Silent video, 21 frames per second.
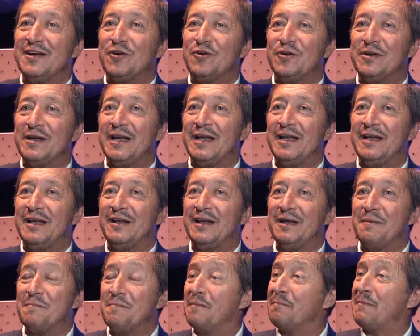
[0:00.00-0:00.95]
con
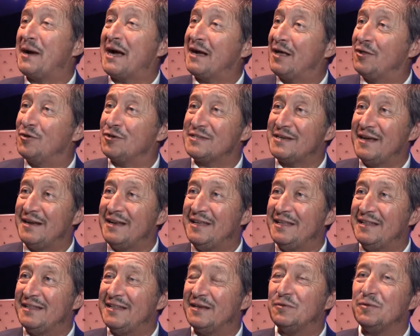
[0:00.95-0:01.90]
el embajador
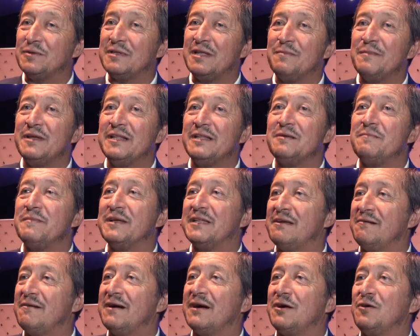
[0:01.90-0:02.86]
saliente justamente y me estaba